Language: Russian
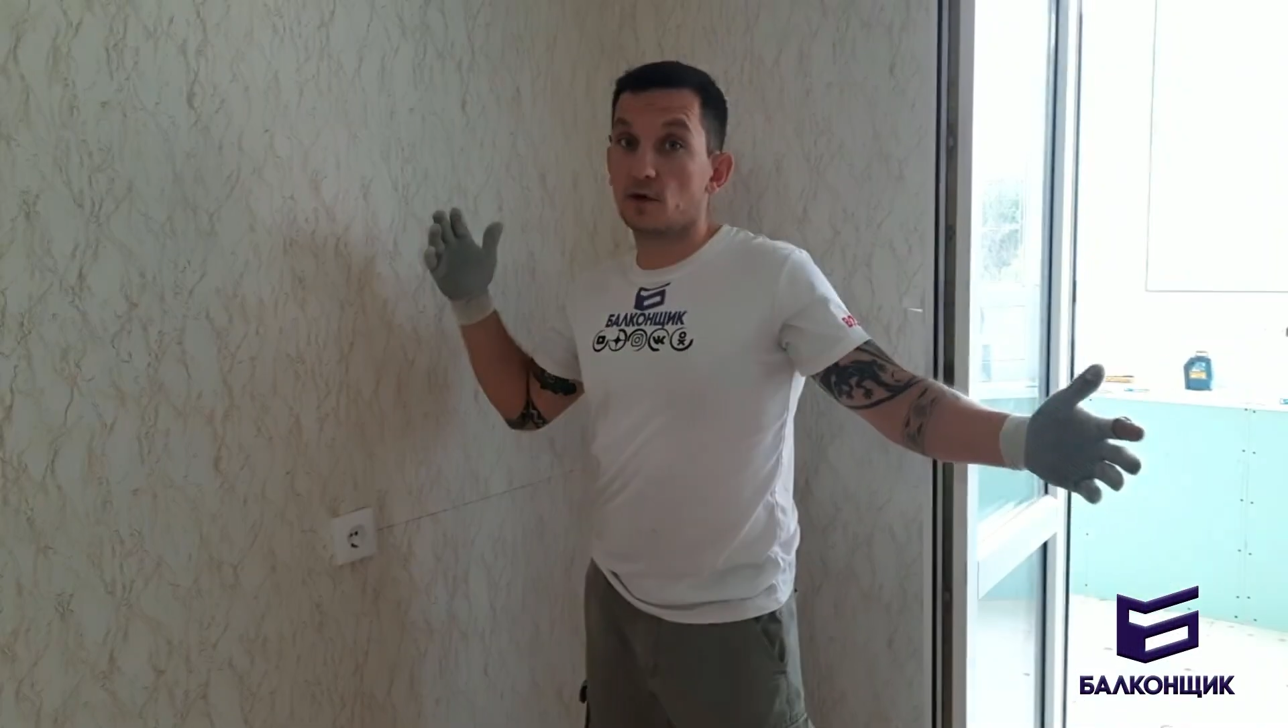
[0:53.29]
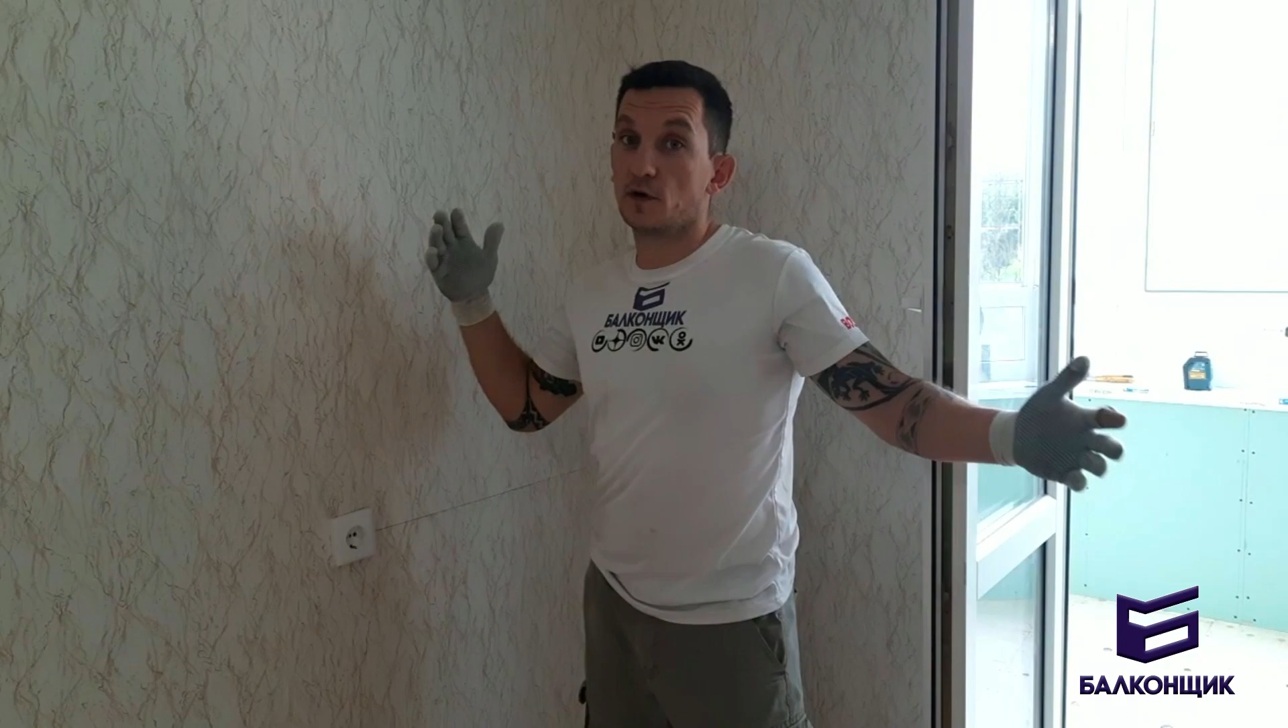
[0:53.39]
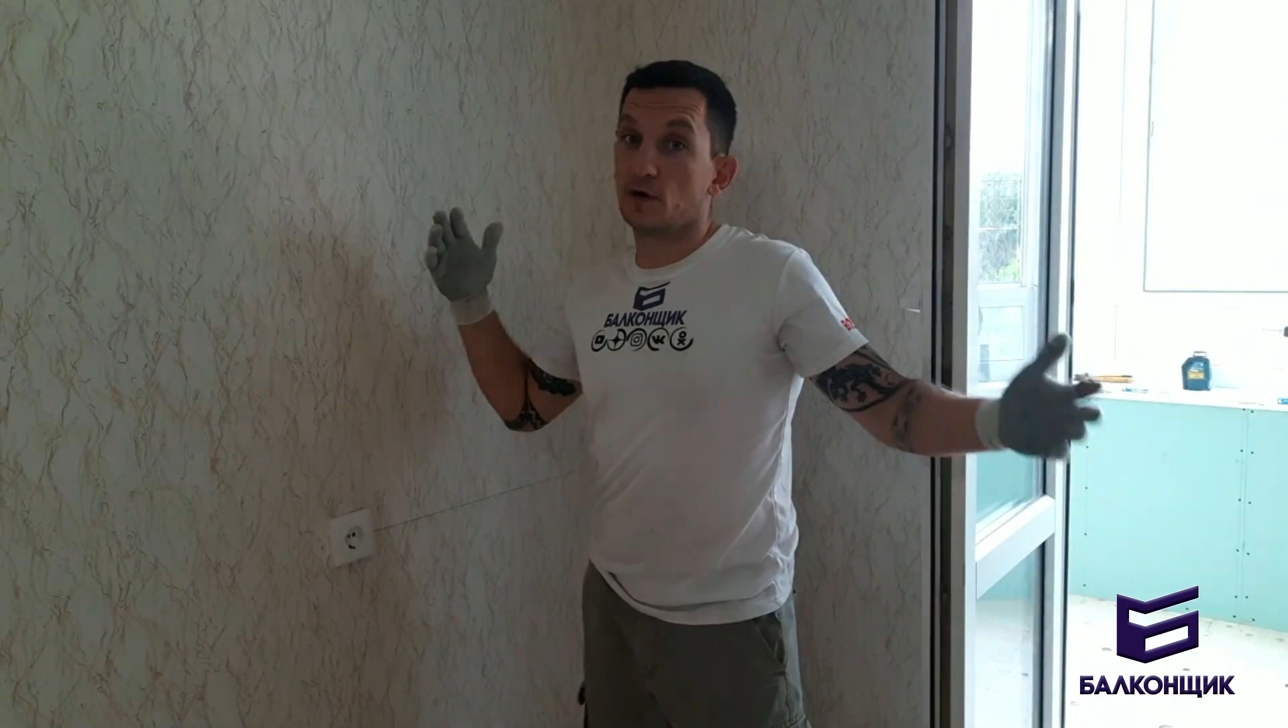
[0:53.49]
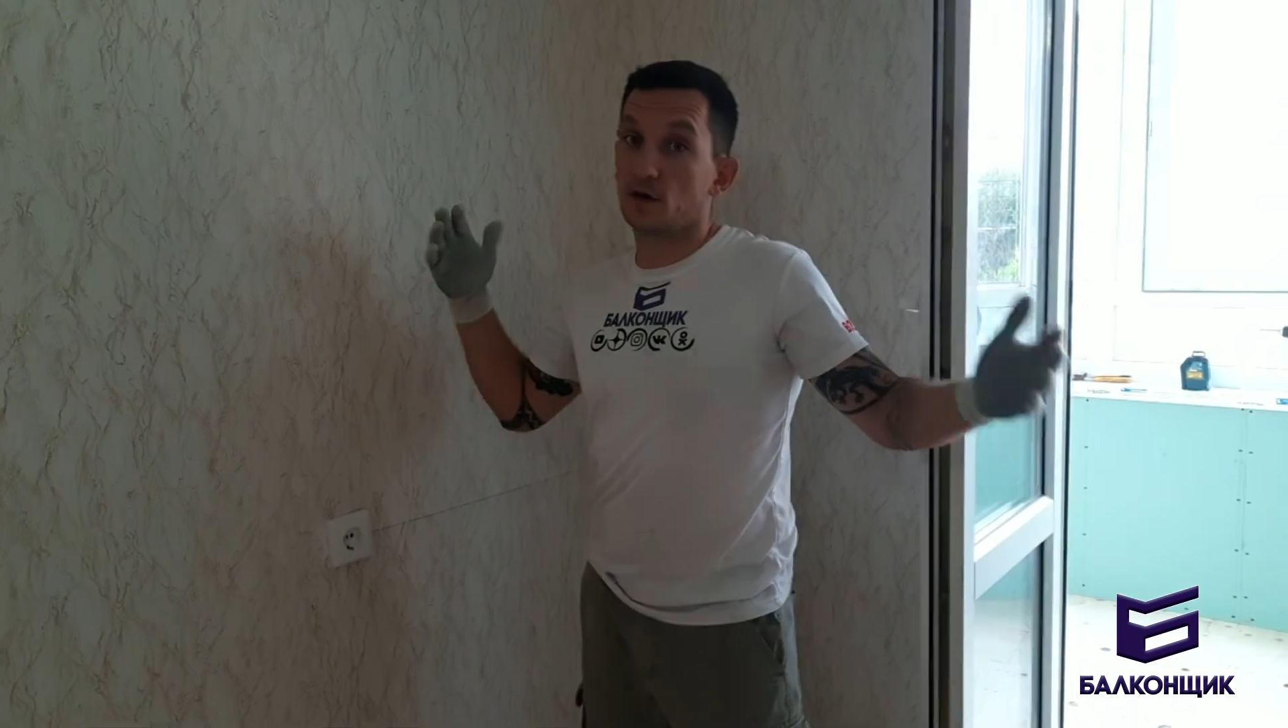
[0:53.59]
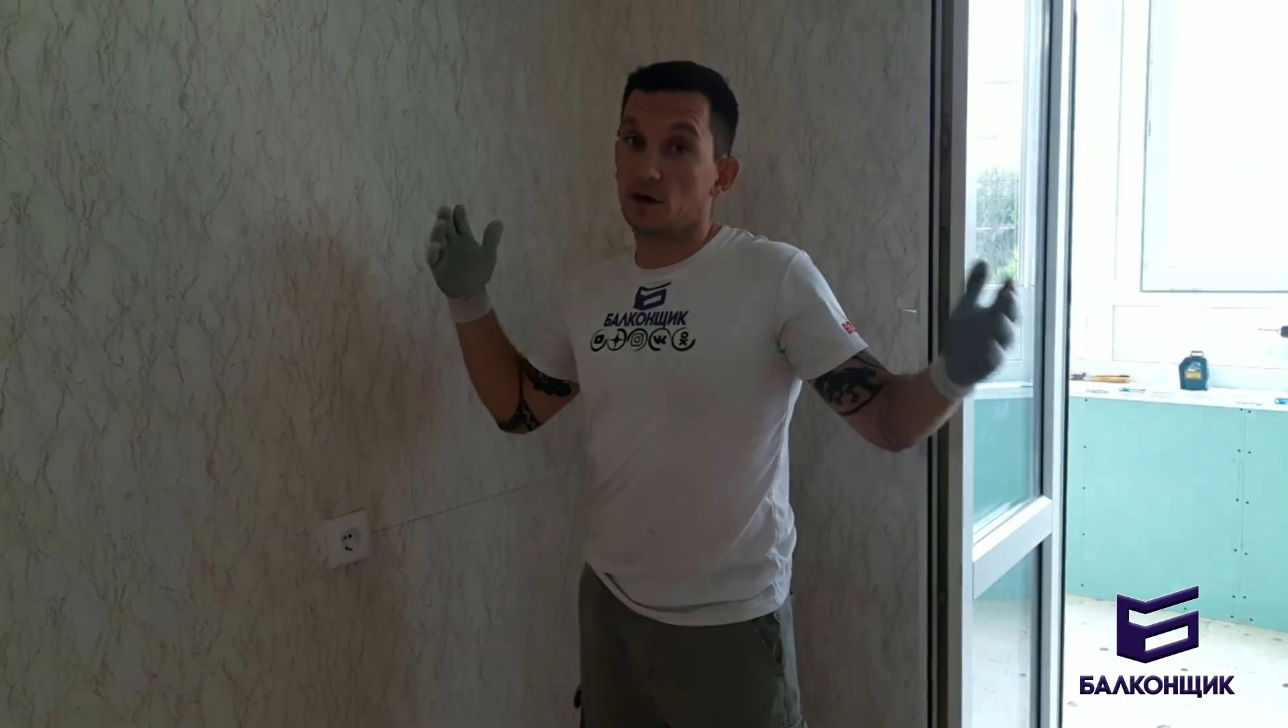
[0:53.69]

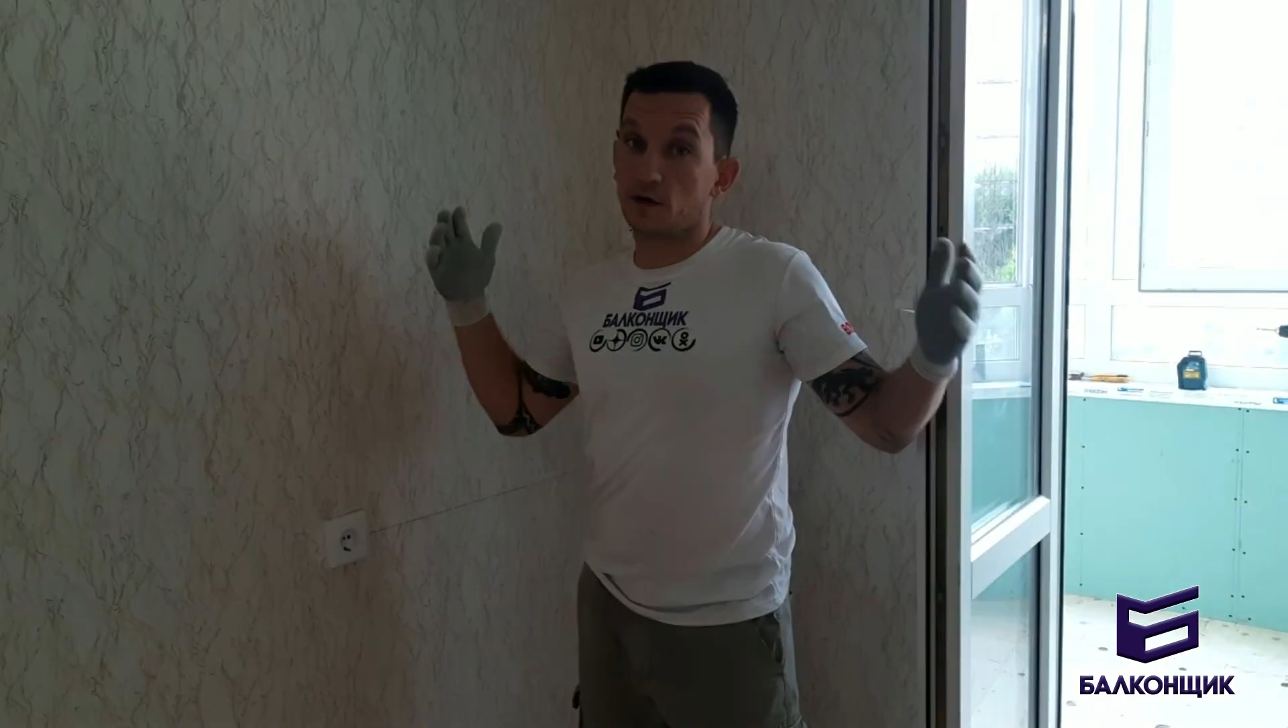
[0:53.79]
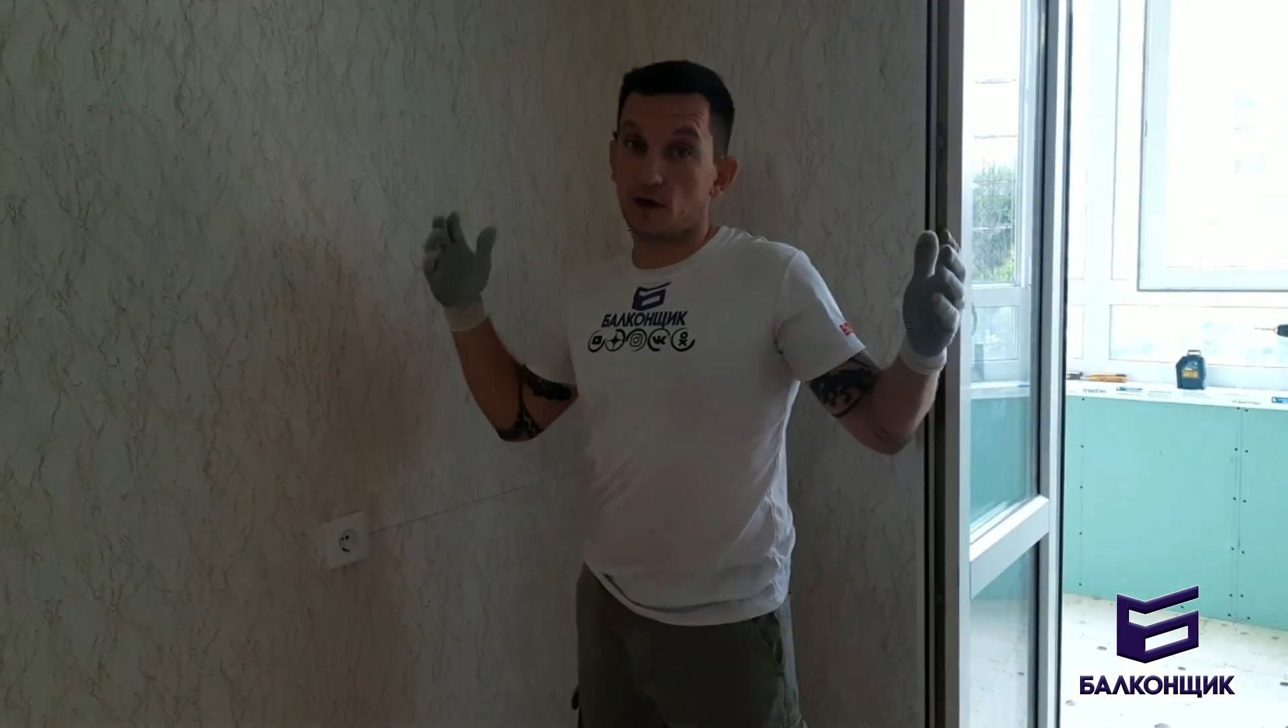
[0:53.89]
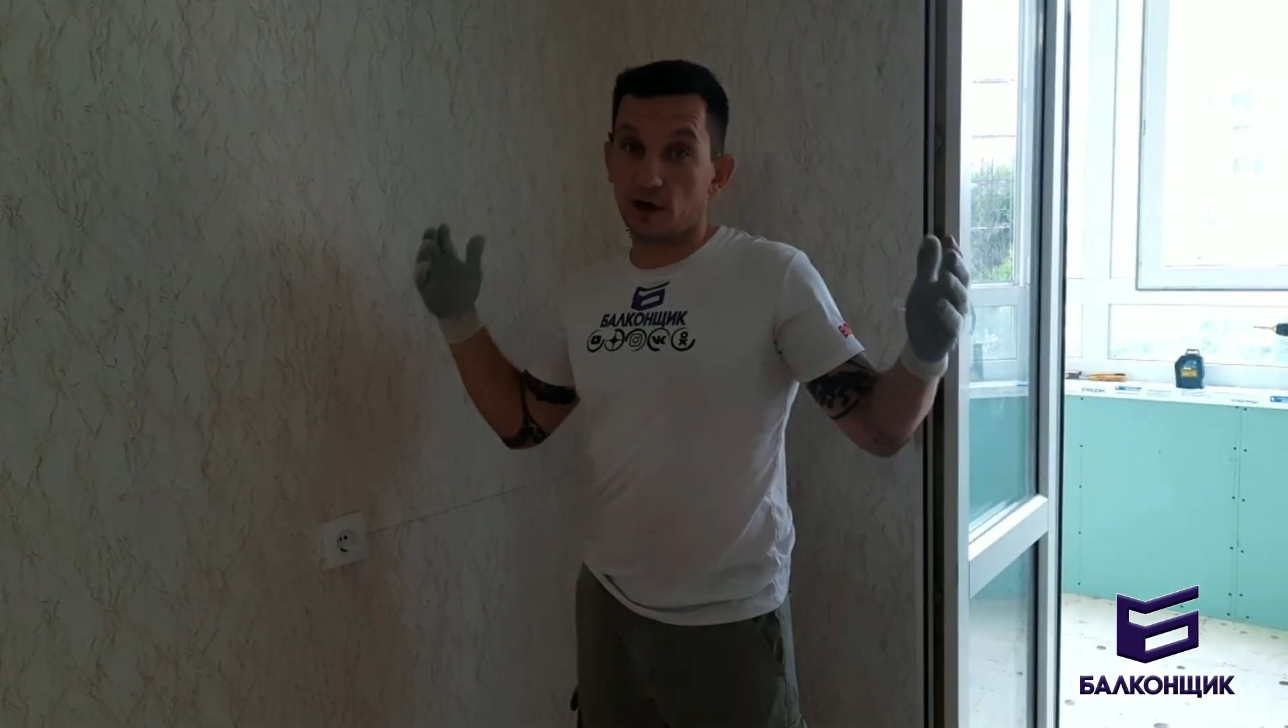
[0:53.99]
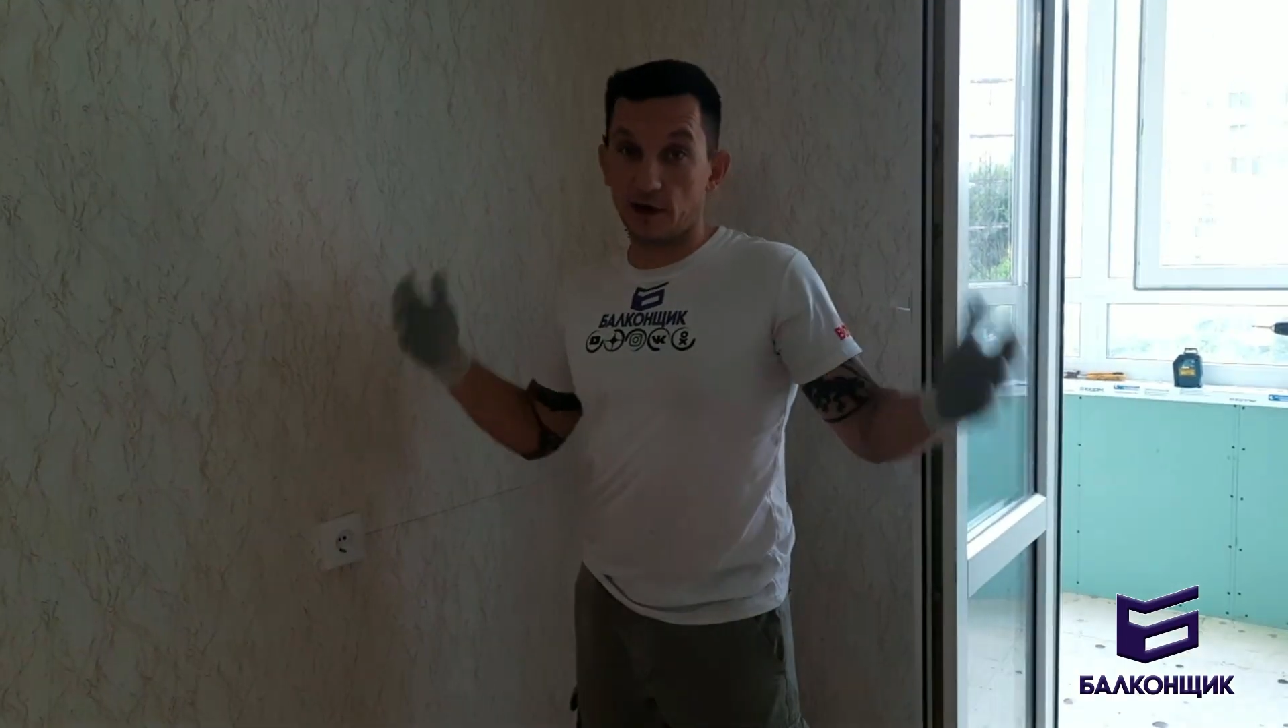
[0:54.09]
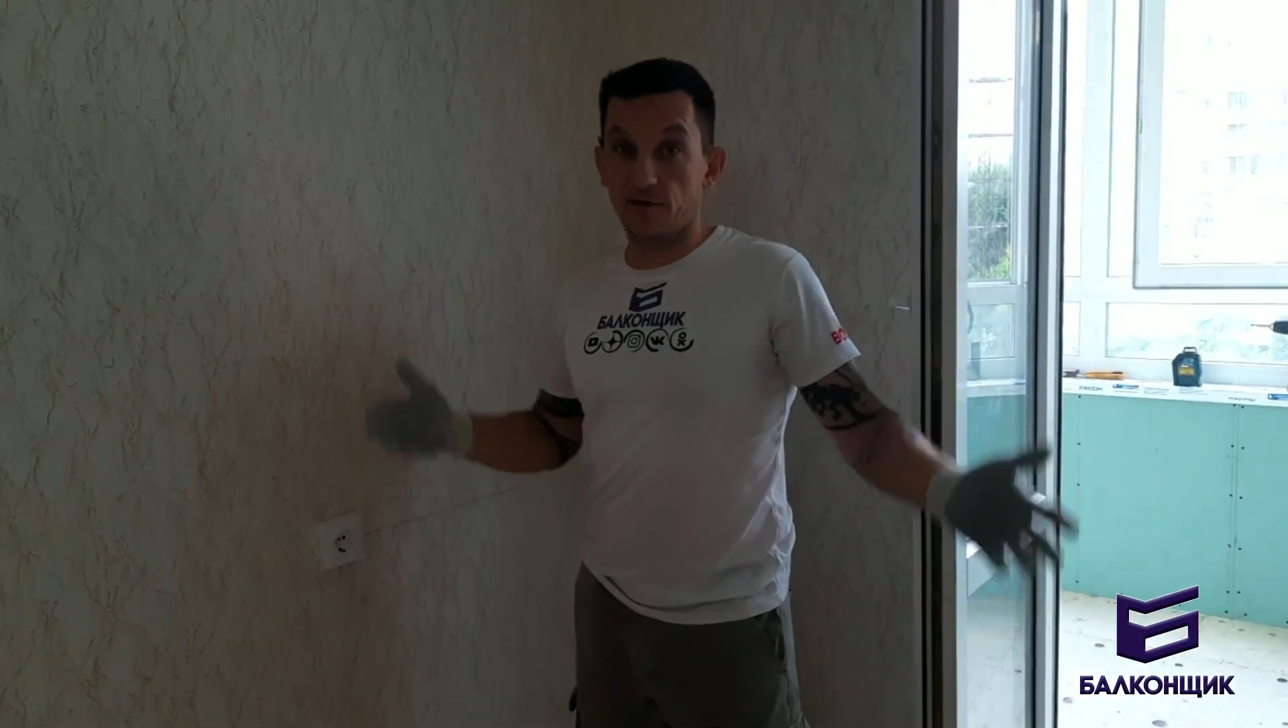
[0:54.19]
Э,
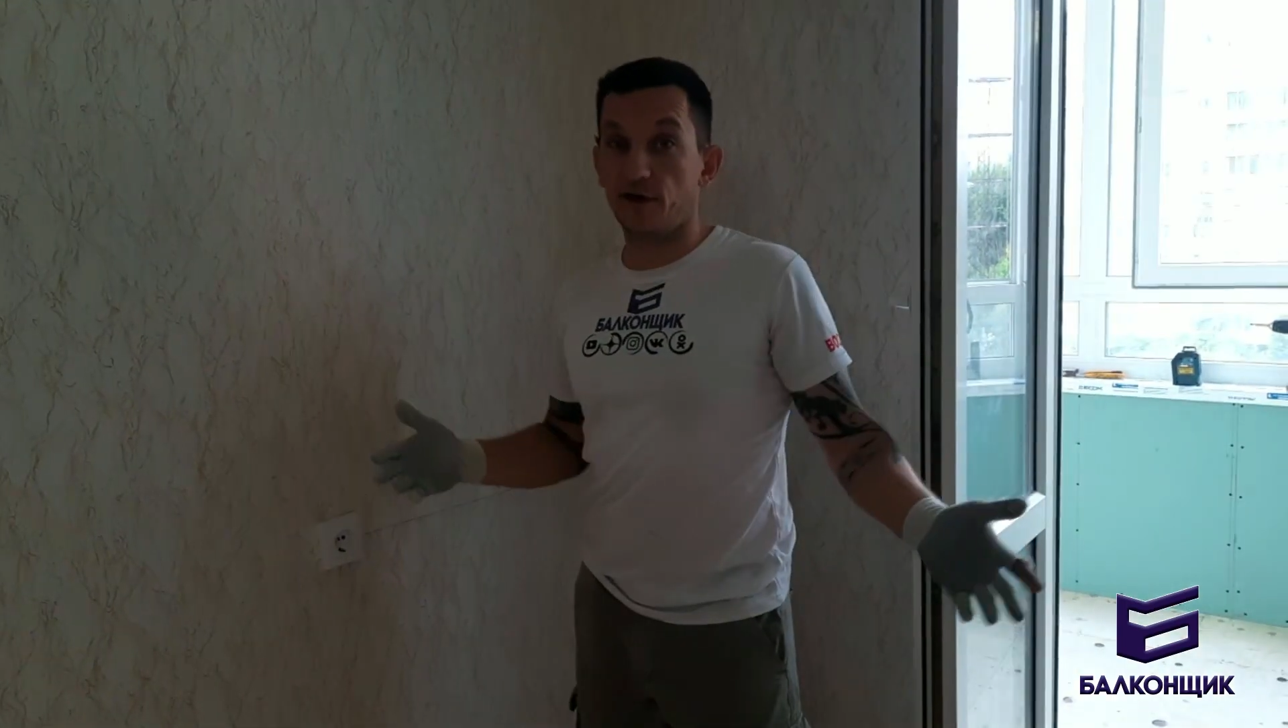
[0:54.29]
в